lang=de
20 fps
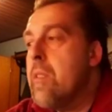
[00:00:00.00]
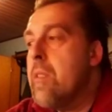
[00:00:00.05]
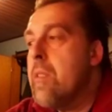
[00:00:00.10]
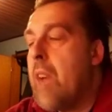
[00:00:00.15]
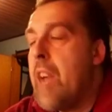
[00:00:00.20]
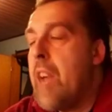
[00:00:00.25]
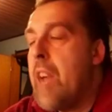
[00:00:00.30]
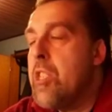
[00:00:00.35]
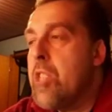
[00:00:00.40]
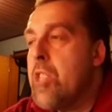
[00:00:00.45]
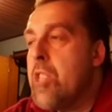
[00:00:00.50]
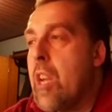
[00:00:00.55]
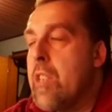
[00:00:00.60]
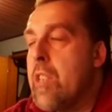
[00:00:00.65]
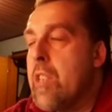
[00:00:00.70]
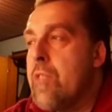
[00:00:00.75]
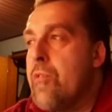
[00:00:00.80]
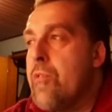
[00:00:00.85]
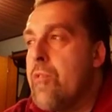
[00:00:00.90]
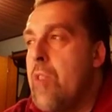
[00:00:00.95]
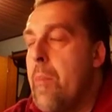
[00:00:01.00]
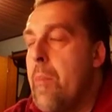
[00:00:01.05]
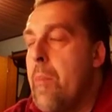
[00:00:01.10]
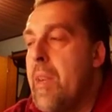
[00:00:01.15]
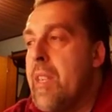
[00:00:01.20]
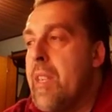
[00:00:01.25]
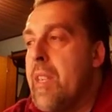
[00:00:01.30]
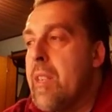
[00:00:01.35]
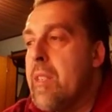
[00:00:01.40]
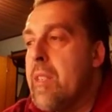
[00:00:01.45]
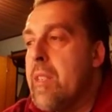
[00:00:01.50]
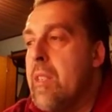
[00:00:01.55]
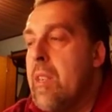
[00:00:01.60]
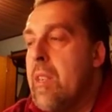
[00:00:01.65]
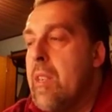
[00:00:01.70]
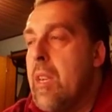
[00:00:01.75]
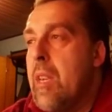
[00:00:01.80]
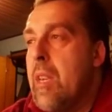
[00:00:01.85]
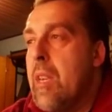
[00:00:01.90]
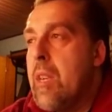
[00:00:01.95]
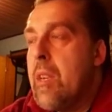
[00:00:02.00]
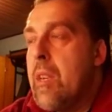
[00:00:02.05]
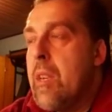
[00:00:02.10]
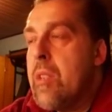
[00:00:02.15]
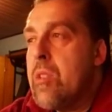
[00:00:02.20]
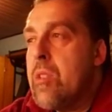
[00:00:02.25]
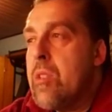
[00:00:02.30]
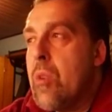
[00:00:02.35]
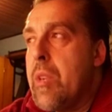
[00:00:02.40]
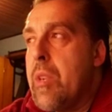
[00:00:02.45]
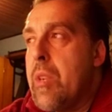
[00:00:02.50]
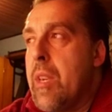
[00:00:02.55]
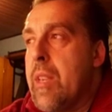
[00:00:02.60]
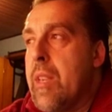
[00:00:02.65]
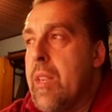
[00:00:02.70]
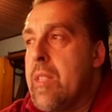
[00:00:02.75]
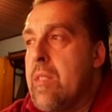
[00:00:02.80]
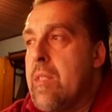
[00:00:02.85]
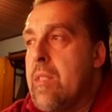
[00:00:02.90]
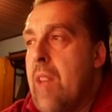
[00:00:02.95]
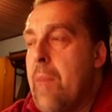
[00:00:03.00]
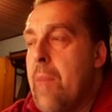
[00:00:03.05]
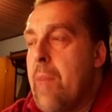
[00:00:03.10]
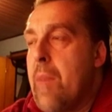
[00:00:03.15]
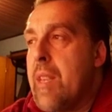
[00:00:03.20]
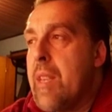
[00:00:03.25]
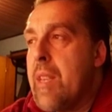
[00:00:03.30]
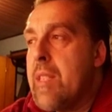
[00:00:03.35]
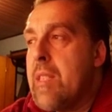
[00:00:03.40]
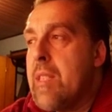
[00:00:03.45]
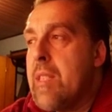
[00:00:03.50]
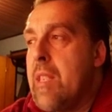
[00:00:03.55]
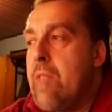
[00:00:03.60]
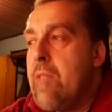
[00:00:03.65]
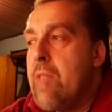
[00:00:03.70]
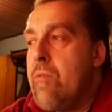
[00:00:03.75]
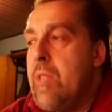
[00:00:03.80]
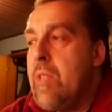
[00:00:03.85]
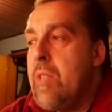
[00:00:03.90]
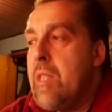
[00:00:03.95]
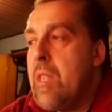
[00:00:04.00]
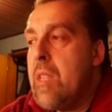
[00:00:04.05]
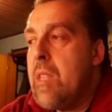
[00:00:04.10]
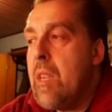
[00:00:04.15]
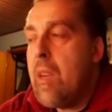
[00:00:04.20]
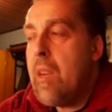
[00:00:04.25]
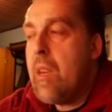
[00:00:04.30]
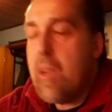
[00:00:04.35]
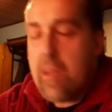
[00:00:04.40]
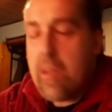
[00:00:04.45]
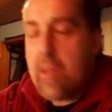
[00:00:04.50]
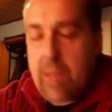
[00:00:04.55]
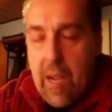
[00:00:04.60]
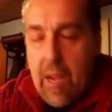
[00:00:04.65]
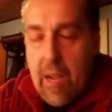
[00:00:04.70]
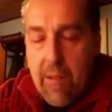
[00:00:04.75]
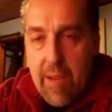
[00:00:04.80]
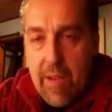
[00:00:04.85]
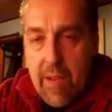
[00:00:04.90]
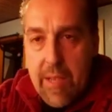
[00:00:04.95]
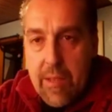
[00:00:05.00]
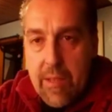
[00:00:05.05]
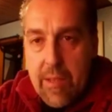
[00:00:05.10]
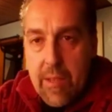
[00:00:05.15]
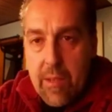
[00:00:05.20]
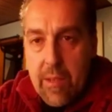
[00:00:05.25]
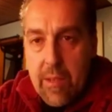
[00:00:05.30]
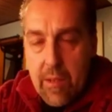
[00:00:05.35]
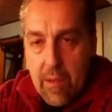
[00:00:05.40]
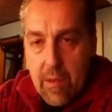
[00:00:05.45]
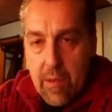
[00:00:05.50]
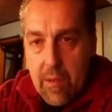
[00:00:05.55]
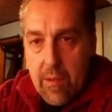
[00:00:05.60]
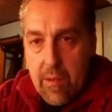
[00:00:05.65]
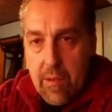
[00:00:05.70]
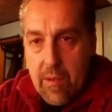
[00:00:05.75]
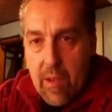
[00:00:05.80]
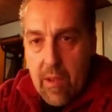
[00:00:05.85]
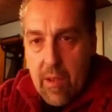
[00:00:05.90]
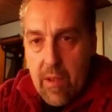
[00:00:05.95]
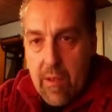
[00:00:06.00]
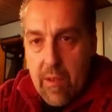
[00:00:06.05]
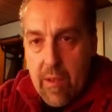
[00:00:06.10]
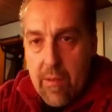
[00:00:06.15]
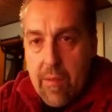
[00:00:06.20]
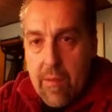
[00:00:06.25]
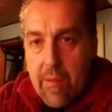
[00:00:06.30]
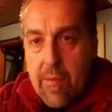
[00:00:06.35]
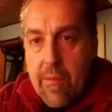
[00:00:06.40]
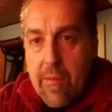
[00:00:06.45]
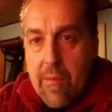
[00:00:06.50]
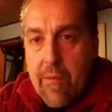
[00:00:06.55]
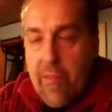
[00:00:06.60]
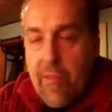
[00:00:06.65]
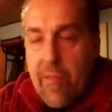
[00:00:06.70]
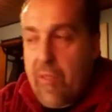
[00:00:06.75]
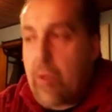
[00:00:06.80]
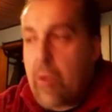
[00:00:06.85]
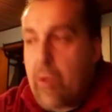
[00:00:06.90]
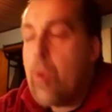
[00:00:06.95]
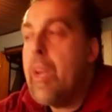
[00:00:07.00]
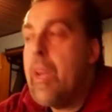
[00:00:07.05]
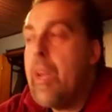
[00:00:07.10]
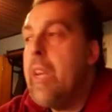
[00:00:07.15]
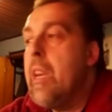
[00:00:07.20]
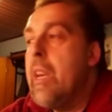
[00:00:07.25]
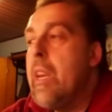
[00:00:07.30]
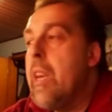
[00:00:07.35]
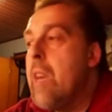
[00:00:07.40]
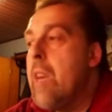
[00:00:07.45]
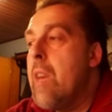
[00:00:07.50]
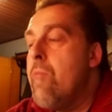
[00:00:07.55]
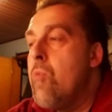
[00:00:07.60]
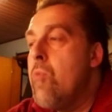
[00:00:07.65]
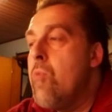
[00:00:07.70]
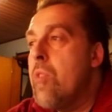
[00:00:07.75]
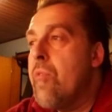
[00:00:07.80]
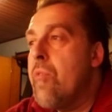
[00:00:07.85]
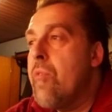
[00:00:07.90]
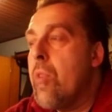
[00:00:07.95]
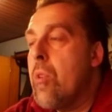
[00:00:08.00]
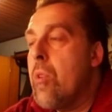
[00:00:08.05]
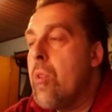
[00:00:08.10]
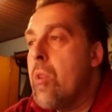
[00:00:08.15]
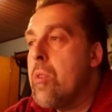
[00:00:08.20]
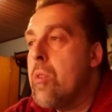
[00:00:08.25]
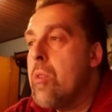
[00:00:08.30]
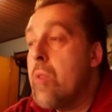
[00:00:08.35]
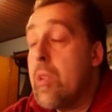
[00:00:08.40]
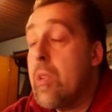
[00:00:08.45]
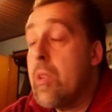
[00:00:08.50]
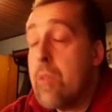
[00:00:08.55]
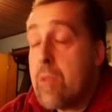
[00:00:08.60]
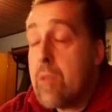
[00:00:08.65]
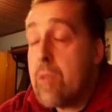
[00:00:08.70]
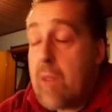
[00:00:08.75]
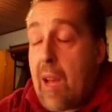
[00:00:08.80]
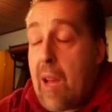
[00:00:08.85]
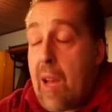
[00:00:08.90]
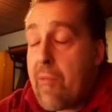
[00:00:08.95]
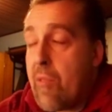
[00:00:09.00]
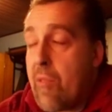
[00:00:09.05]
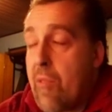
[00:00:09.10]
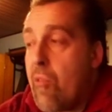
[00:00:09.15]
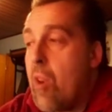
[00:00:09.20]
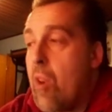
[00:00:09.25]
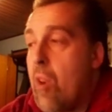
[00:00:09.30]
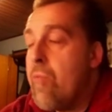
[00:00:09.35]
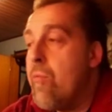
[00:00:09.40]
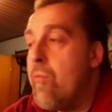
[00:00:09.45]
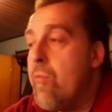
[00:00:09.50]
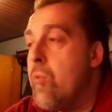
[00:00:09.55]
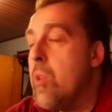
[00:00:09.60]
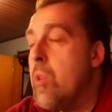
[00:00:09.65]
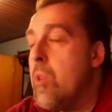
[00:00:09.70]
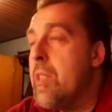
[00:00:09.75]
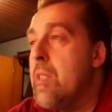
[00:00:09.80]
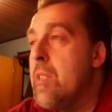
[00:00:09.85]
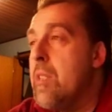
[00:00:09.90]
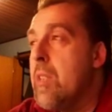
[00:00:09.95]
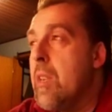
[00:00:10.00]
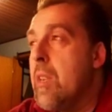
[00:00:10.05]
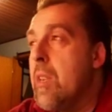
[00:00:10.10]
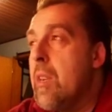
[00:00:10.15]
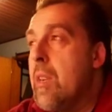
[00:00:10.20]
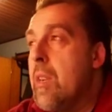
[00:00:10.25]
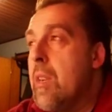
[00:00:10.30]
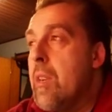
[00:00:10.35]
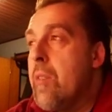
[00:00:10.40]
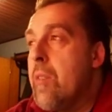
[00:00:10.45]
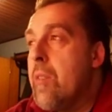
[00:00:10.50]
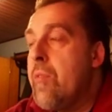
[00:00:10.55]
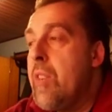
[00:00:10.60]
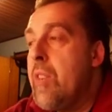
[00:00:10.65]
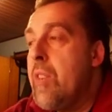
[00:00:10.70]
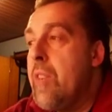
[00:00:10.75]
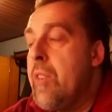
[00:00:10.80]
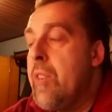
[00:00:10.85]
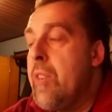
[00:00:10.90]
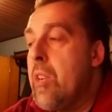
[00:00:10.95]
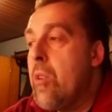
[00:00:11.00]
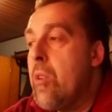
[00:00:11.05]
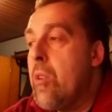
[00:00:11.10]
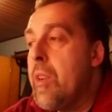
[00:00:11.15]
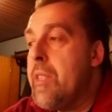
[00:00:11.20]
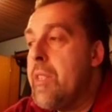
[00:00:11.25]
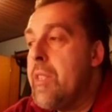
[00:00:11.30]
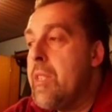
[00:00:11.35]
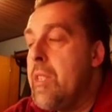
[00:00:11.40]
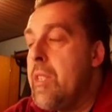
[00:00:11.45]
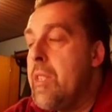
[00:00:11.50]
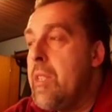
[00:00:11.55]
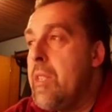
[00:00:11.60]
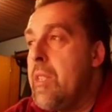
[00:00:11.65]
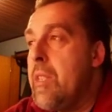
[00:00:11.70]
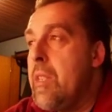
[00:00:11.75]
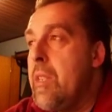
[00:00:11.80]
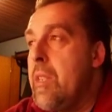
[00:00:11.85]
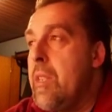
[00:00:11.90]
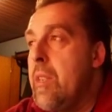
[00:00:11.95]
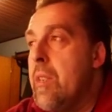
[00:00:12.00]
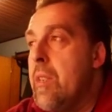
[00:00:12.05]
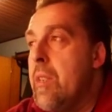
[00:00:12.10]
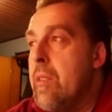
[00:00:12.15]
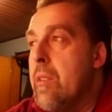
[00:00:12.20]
kein starkes Fundament hatte. Solche Christen hat man gesehen, wie sie teilweise der Verwirrung hingegeben wurden von Gott oder sogar verworfen wurden. Viele, viele Leute, die